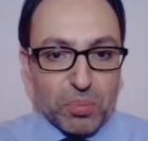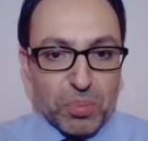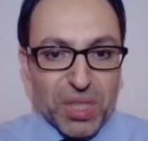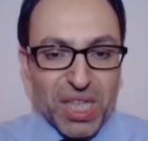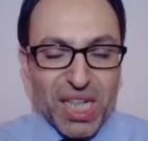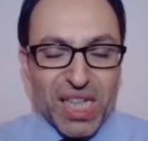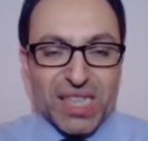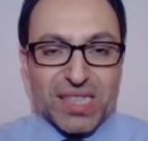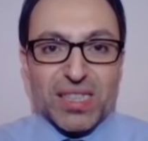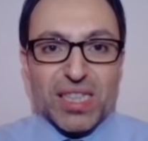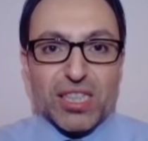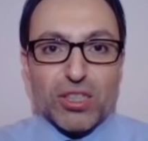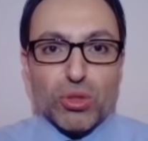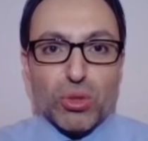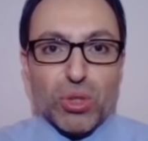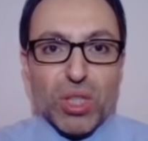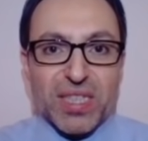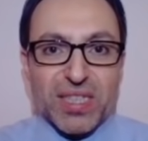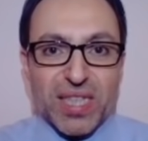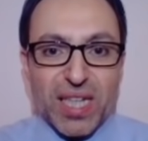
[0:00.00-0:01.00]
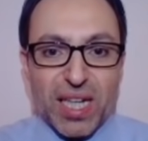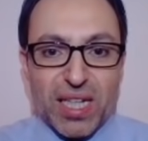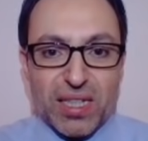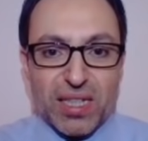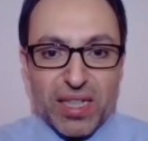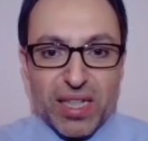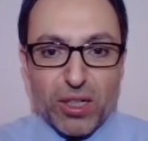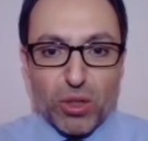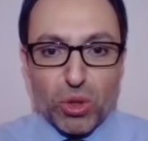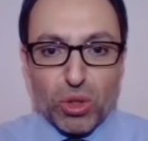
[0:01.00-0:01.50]
Biraz da
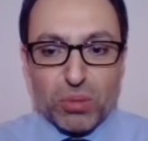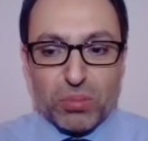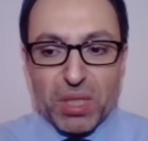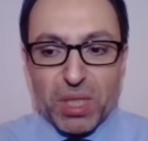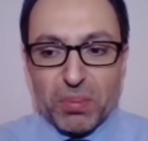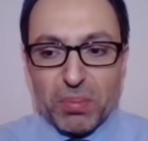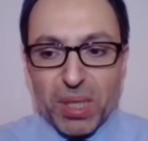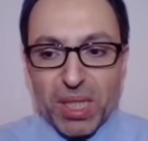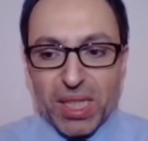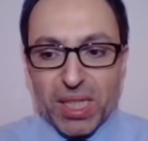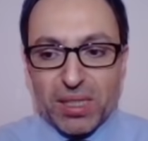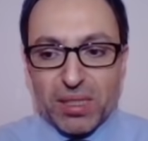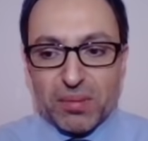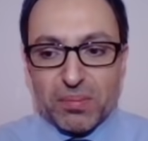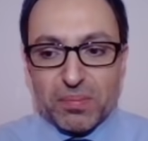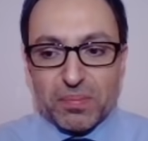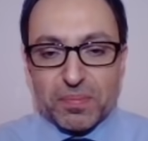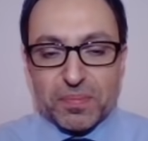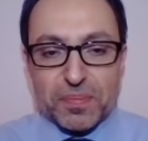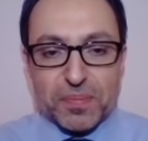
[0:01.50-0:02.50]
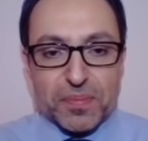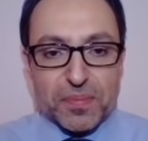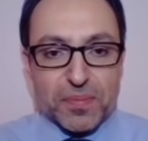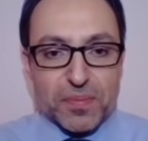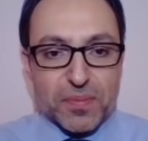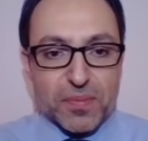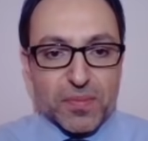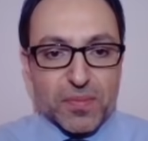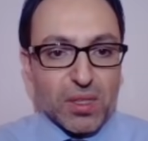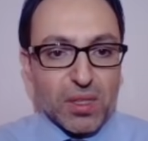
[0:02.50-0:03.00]
küresel ekonomiye bakalım.
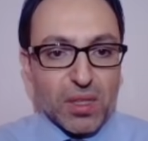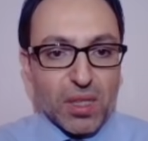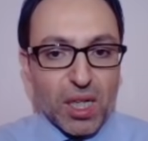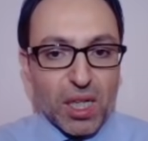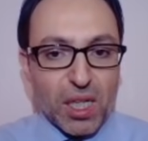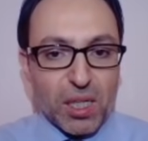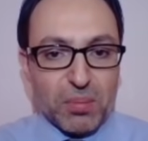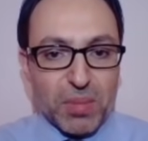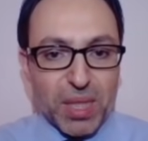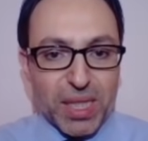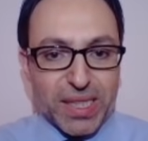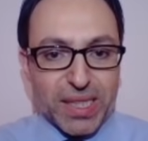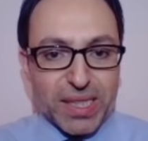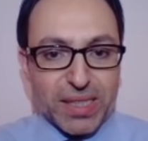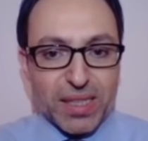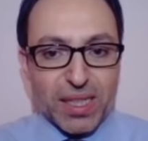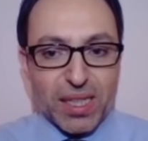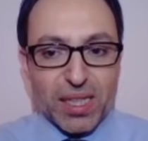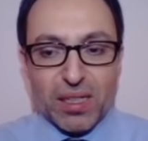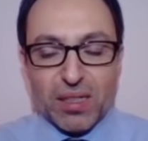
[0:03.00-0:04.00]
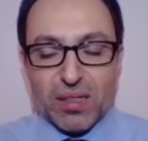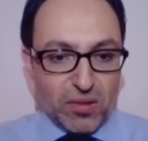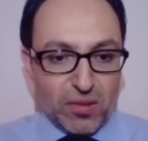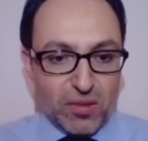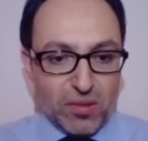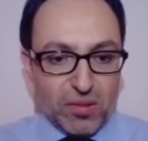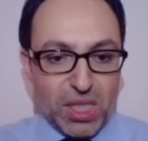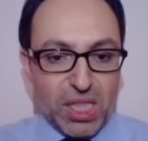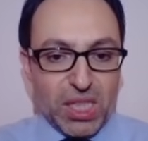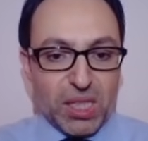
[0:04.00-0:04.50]
Almanya'da
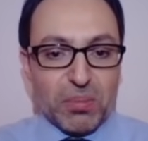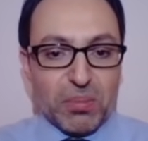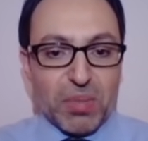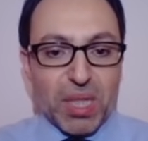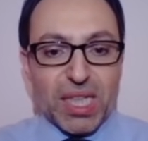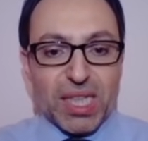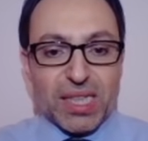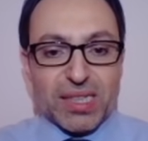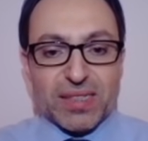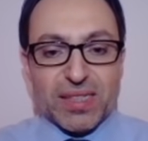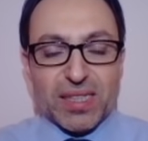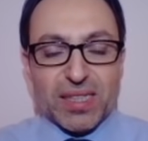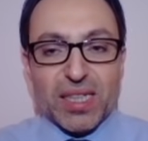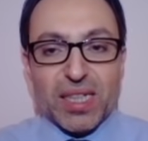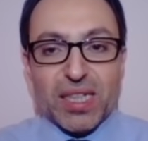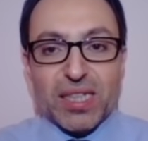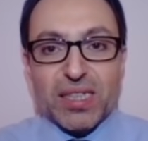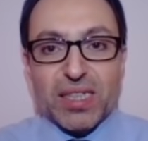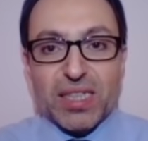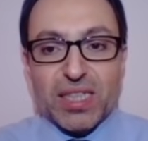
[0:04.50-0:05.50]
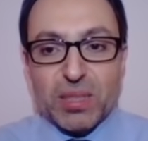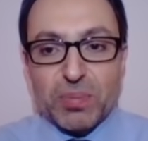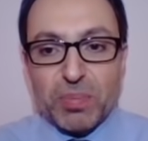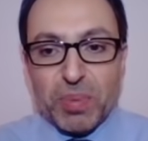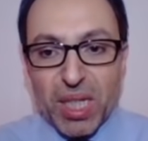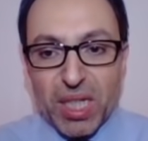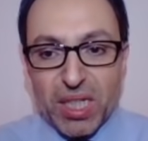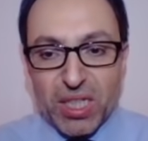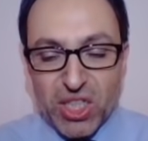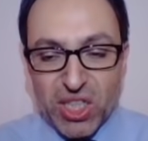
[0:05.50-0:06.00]
imalat sanayinde
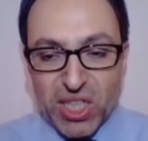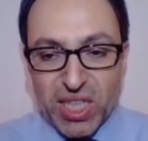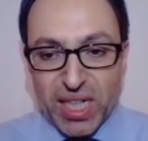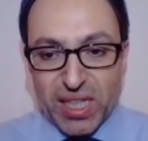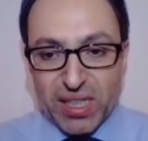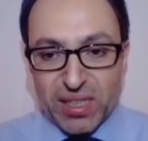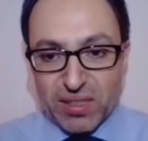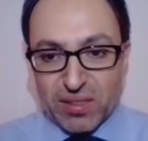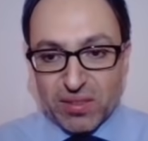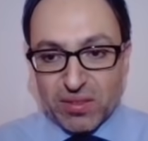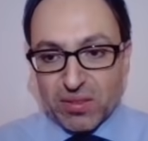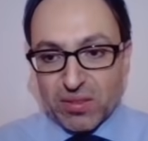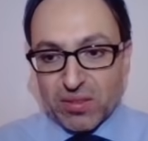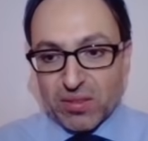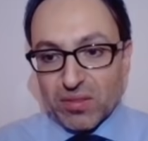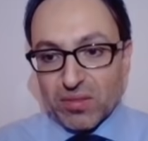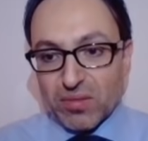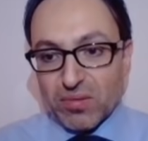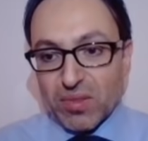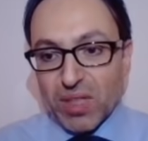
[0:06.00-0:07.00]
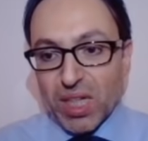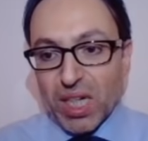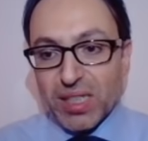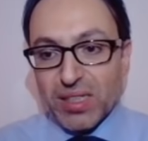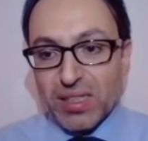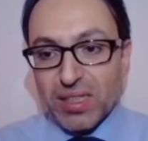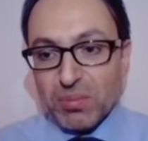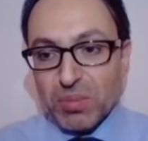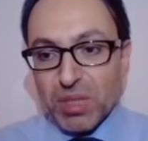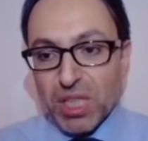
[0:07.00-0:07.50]
siparişler
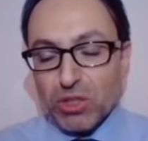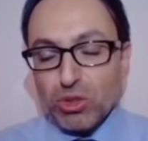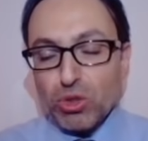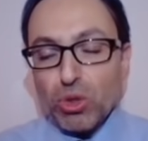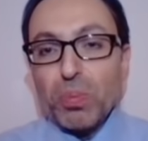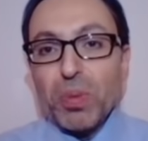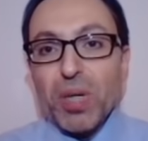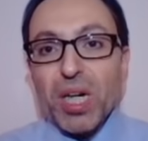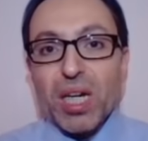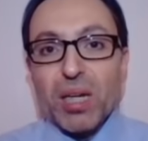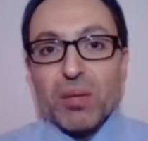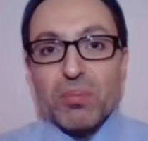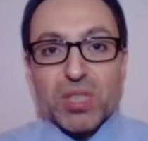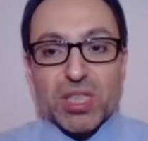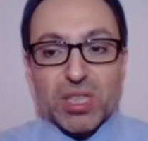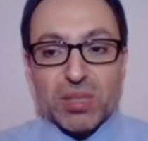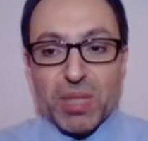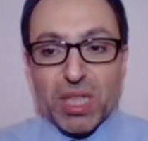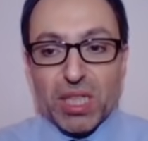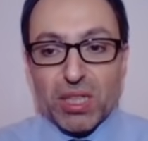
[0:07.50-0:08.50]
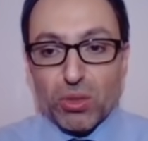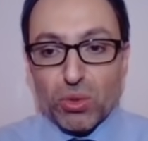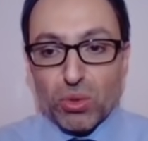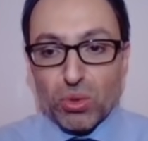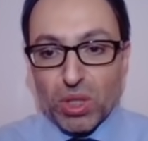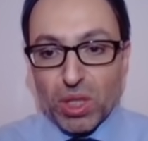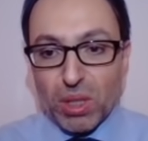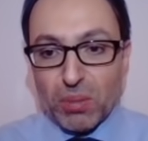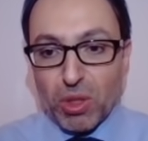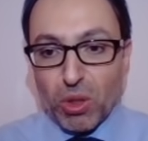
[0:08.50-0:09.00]
artık biraz toparlanması
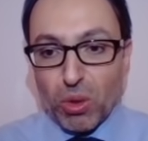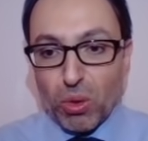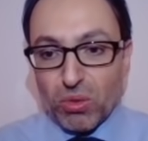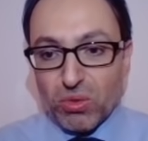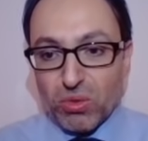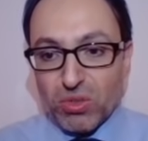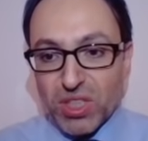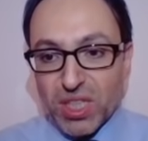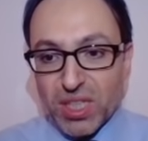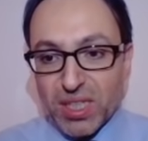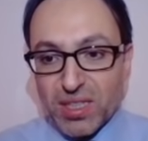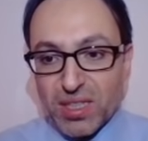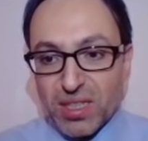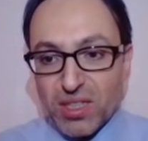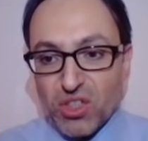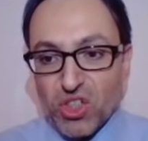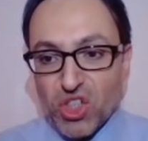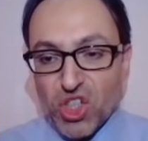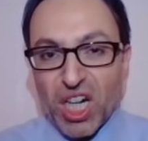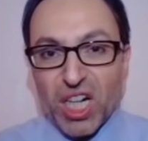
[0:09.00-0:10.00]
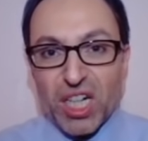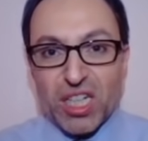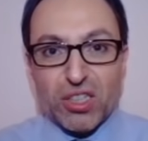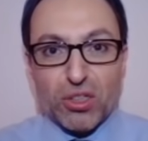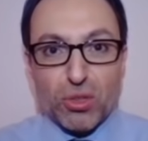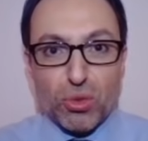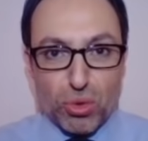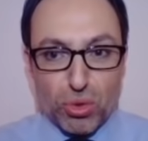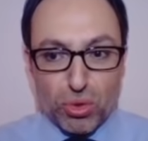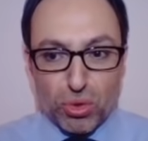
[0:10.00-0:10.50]
bekleniyordu ama 18. ay
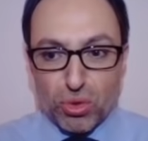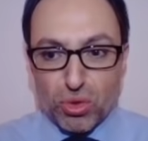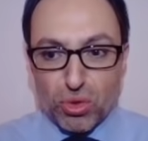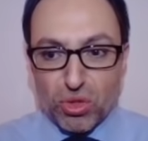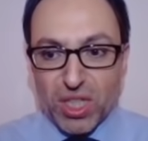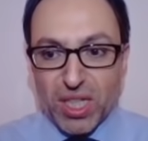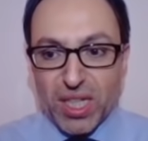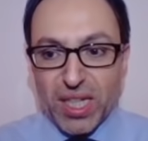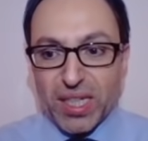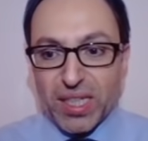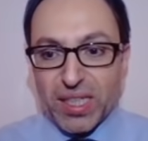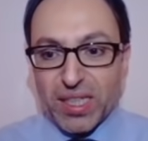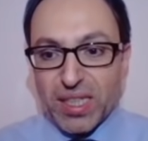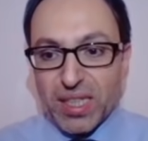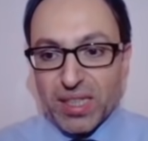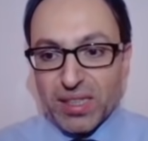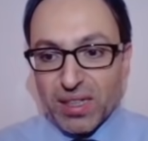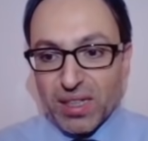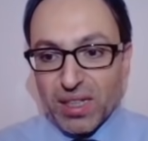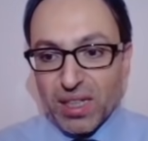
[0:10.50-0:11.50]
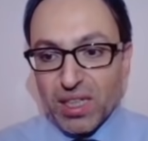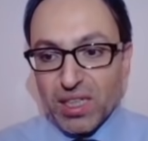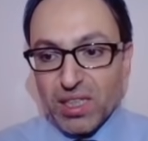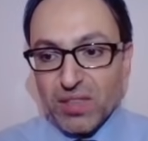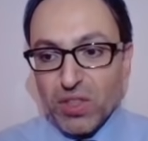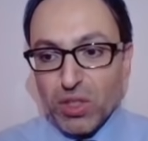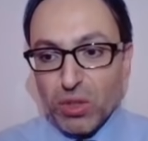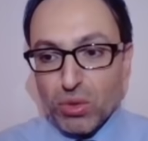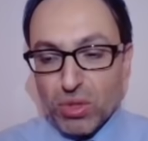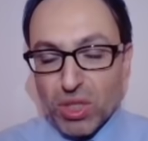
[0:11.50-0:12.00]
üst üste yine
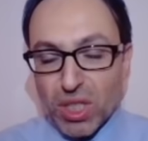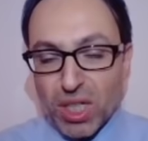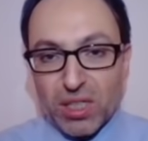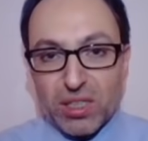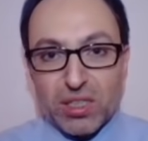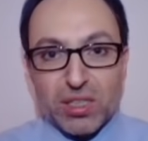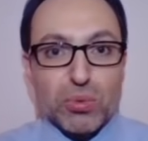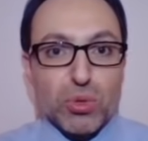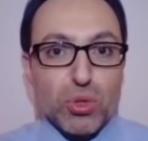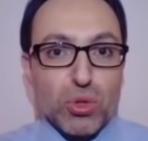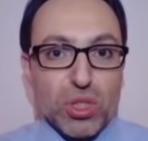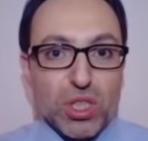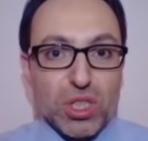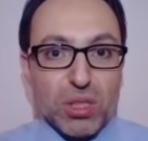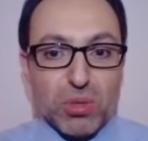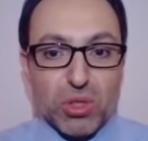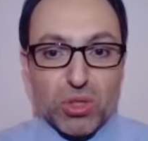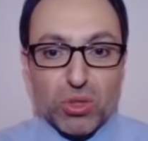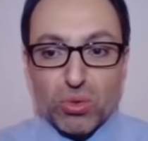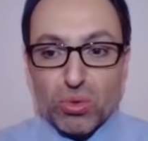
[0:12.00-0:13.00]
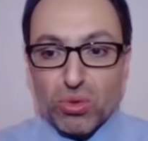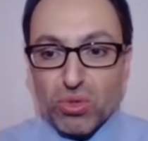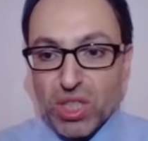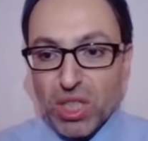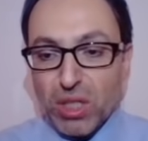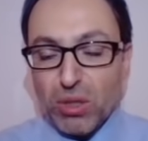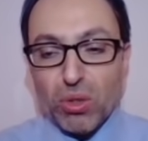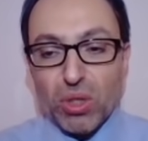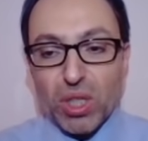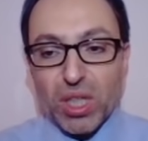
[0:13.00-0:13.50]
daraldı ve %6,5 gibi
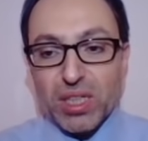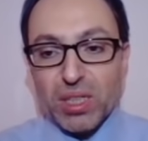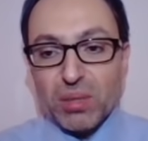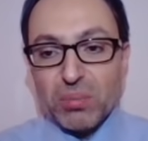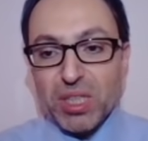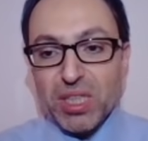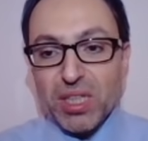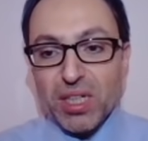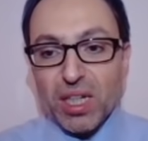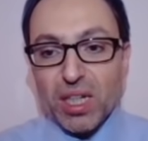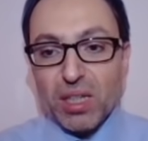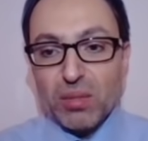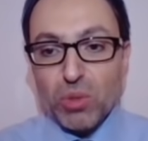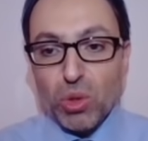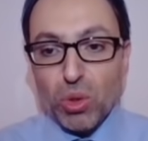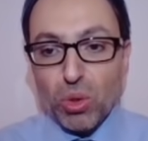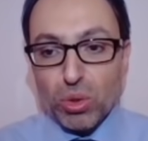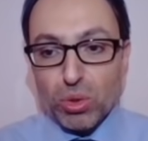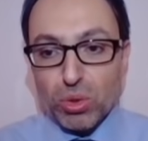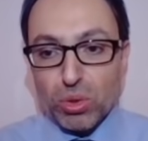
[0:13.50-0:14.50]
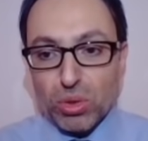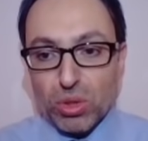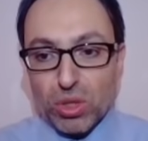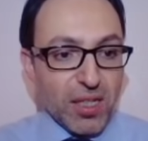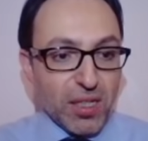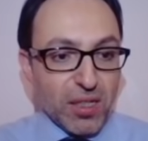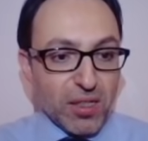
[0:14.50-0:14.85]
yüksek oranda bir daralma oldu.